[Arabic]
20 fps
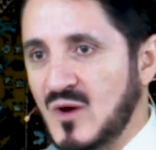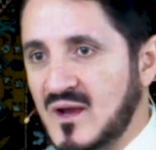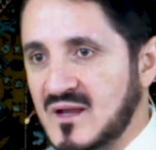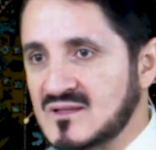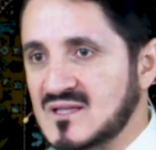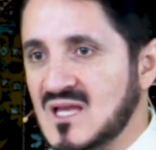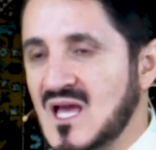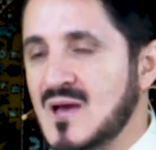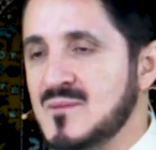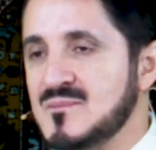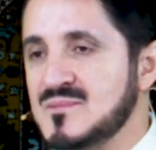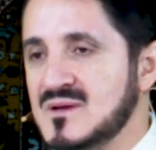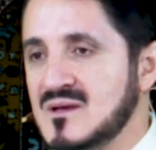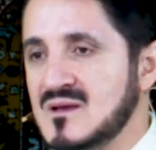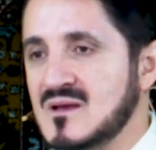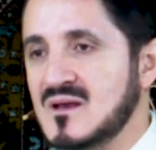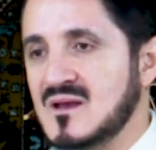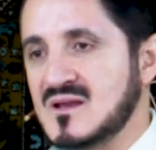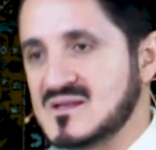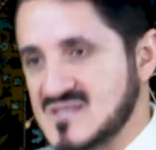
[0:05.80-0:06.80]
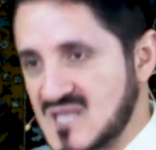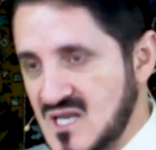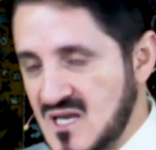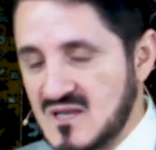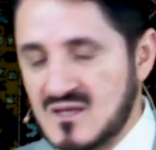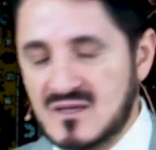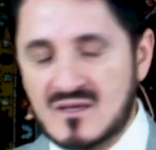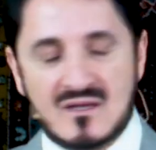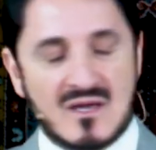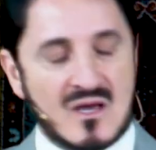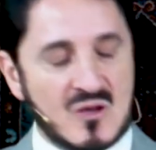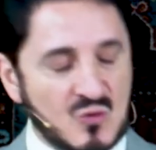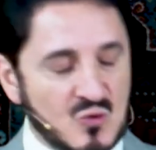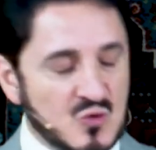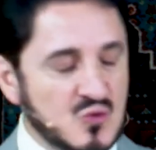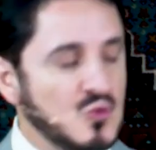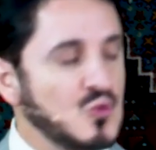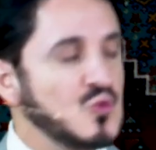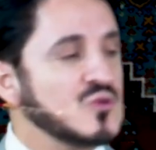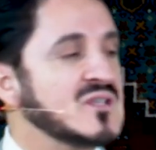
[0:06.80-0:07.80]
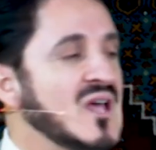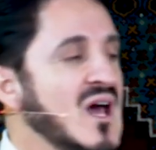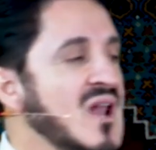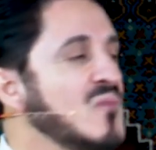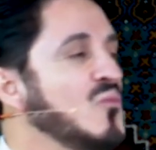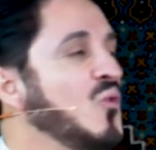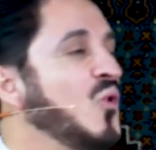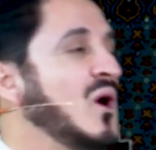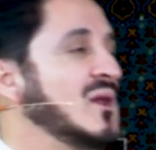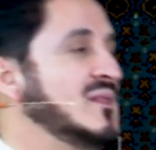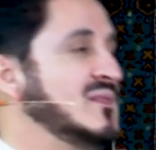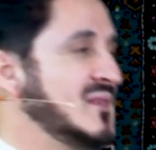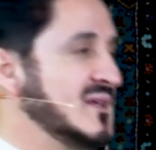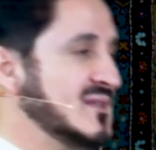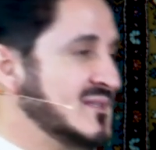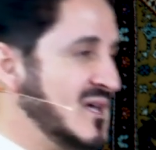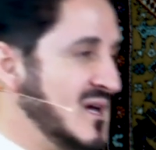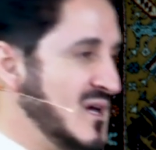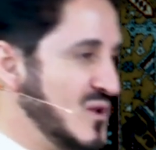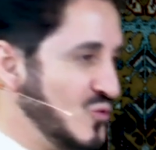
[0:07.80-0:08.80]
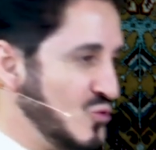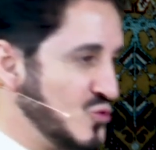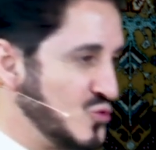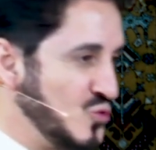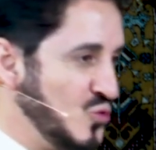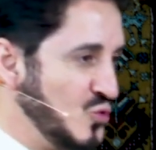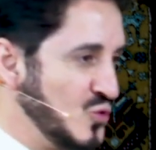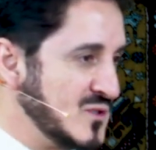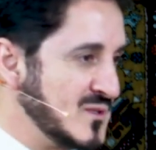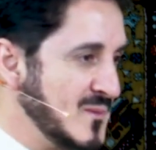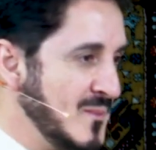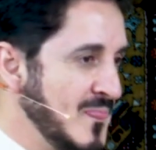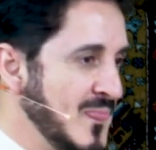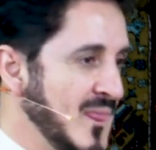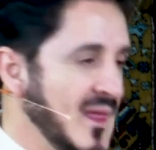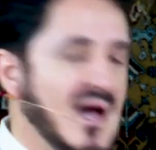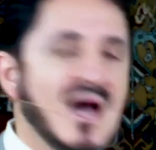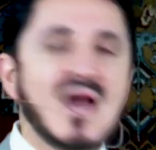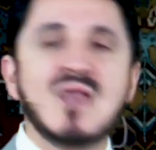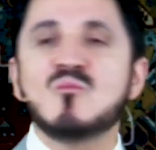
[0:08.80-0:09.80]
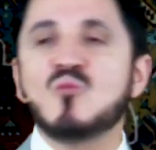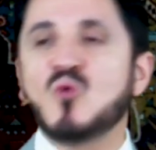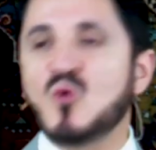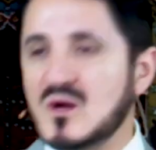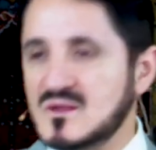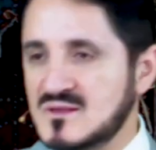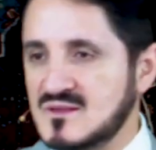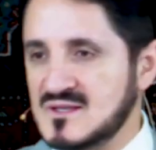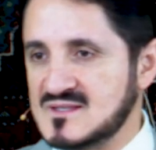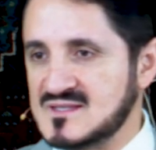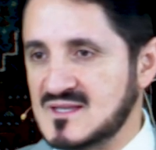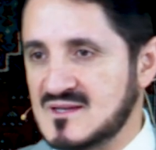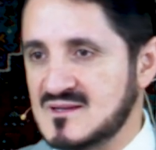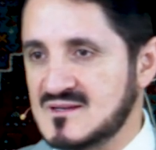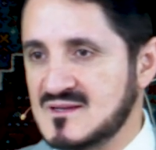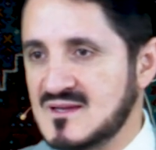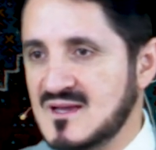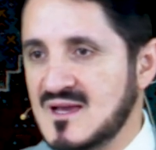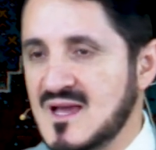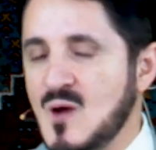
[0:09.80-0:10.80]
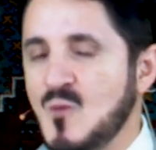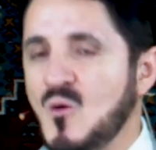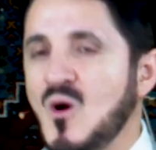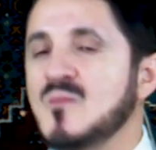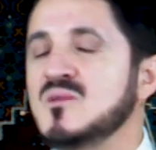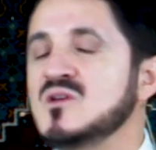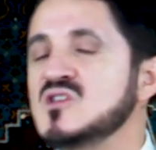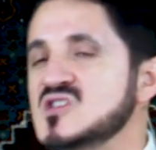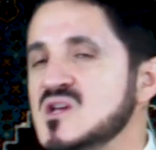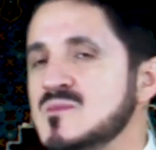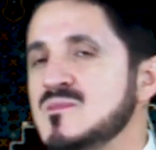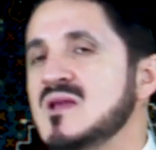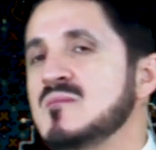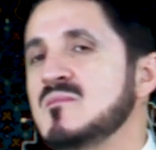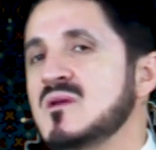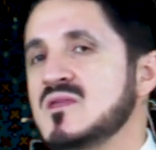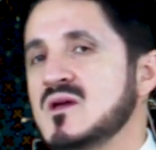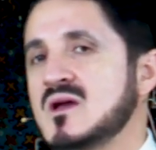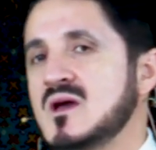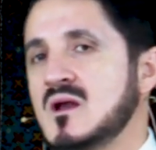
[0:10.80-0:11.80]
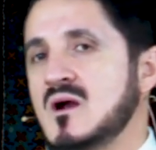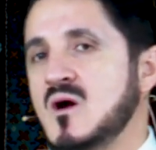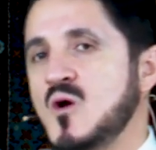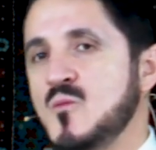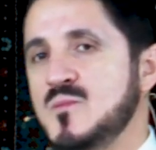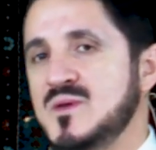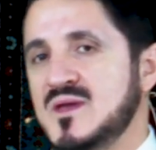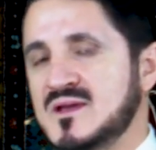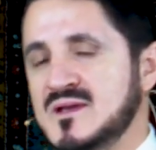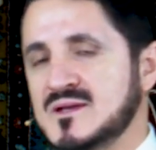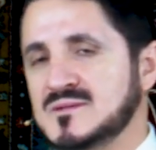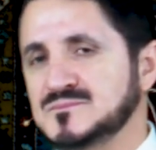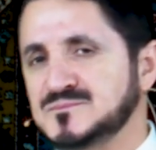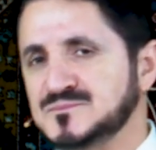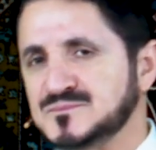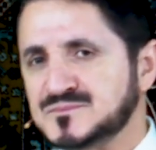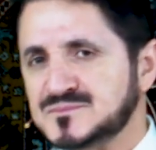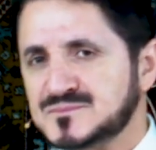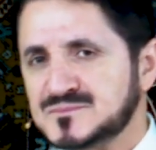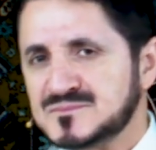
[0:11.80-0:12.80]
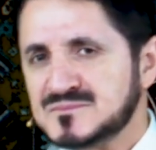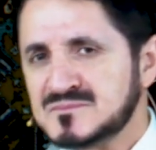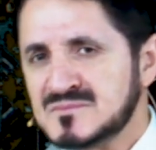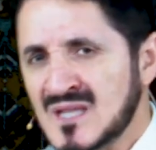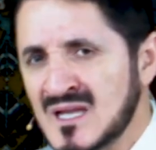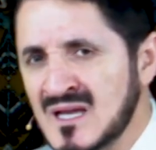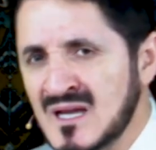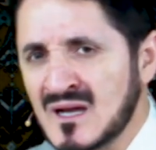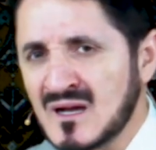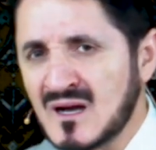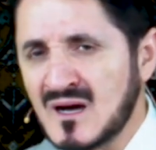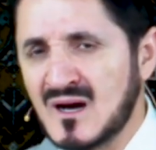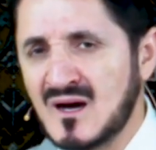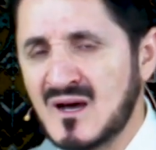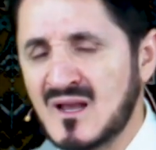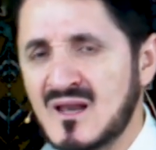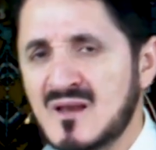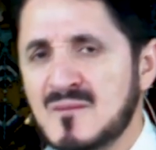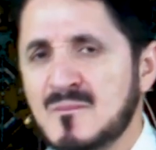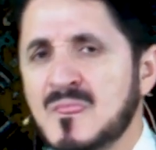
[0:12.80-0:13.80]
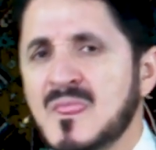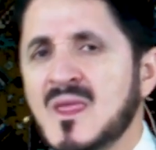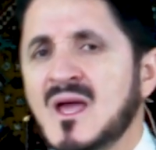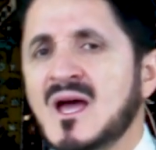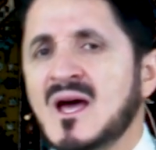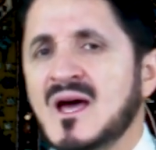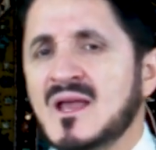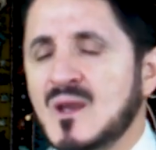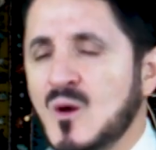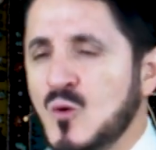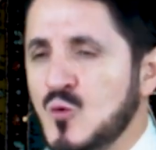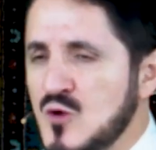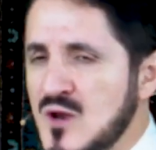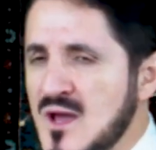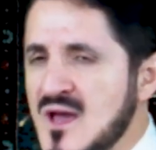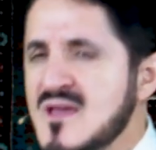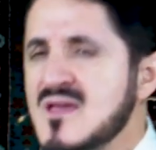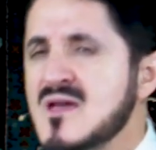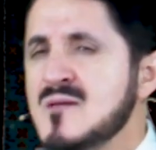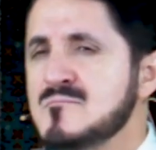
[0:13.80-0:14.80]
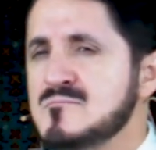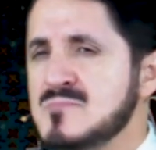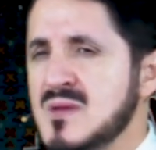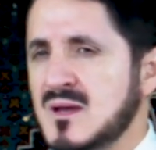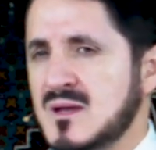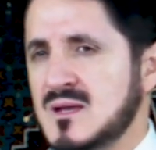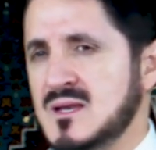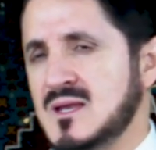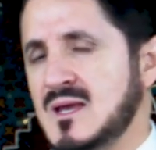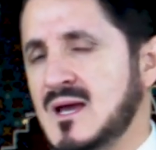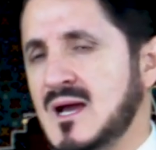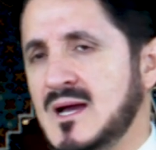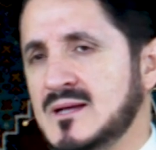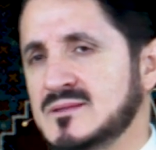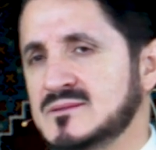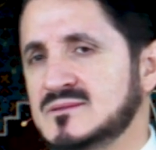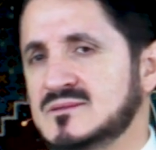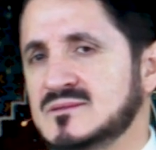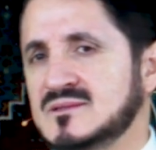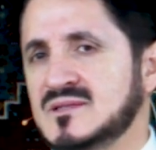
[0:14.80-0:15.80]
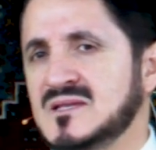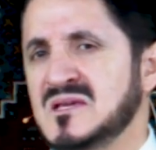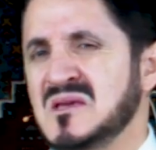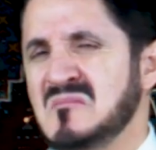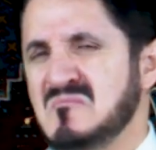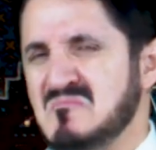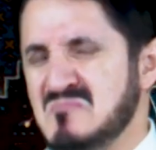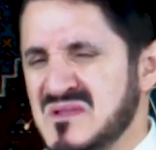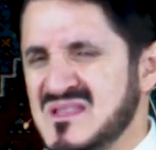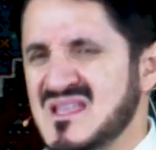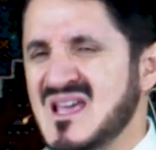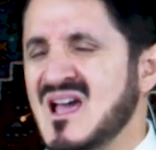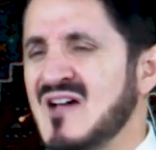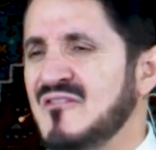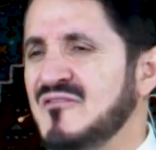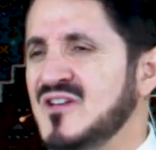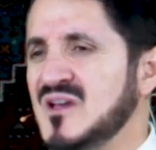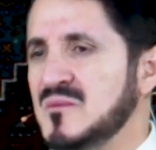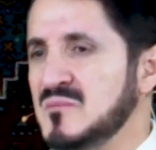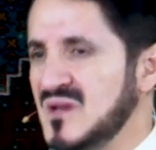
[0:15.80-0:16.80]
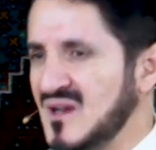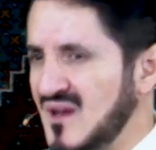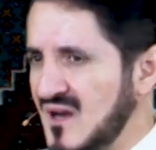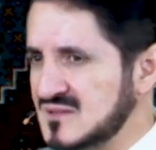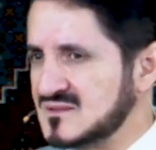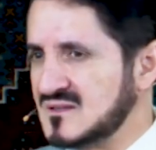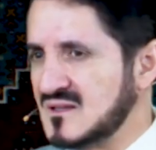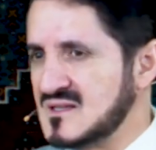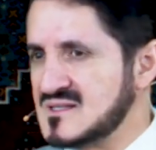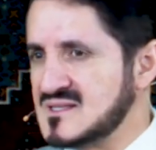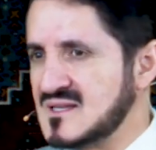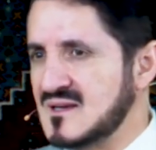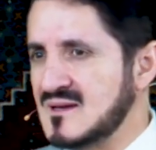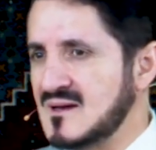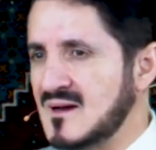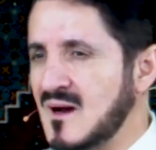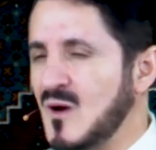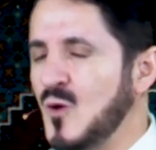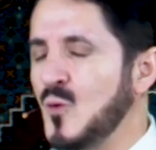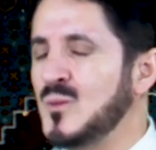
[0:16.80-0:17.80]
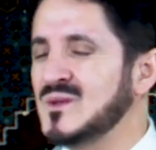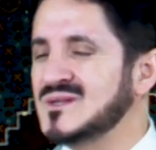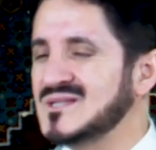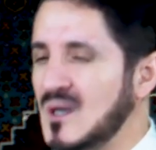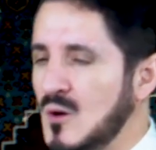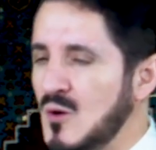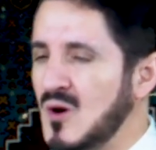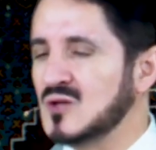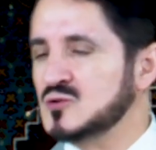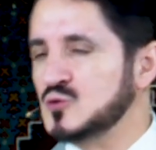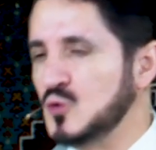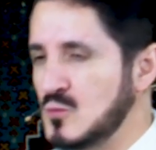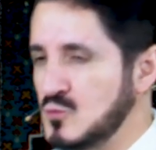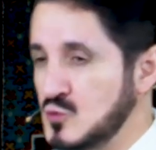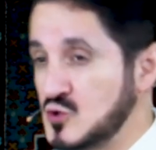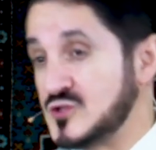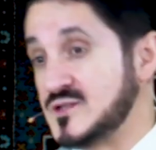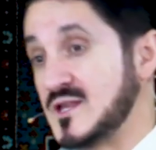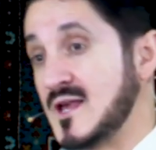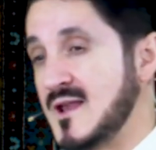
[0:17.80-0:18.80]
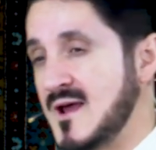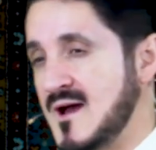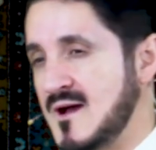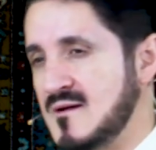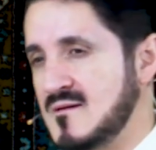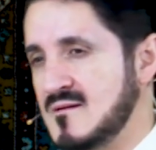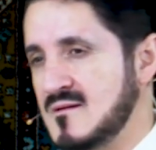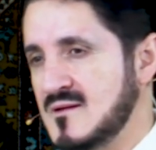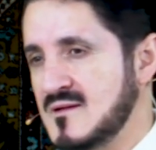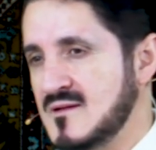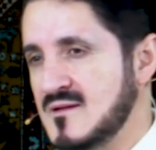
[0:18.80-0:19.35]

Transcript: وكتاب إيه، النصوص المقدسة النصوص المقدسة ومن جميل ما ذكره بيكن قال أنه لا ينبغي لأحد بدافع من غطرسة أو بتواضع مصطنع